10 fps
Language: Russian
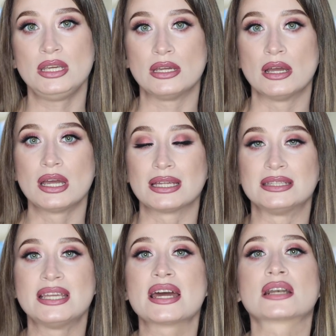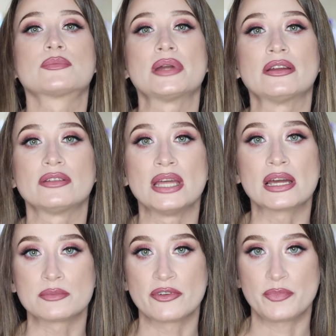и дермы,
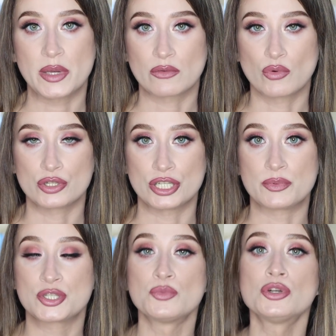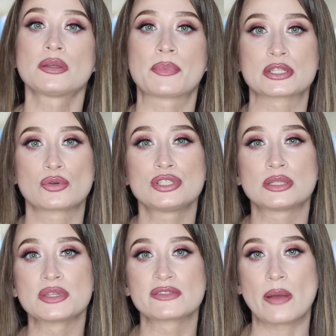дермы в первую очередь. Почему это
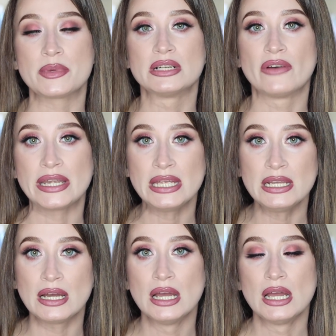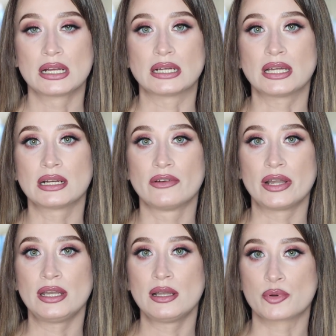происходит, мы с вами говорили, когда
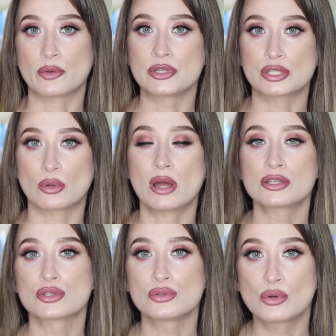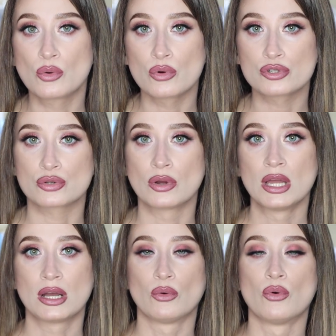говорили про менструацию и кожу,
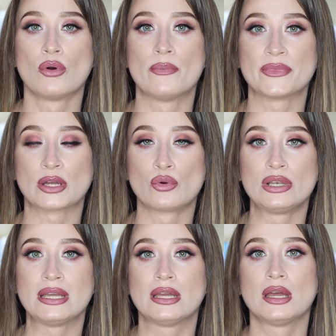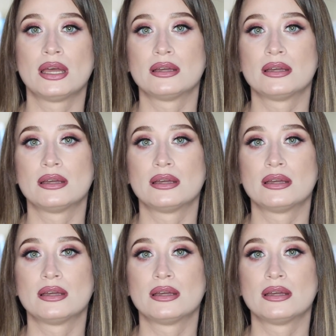о роли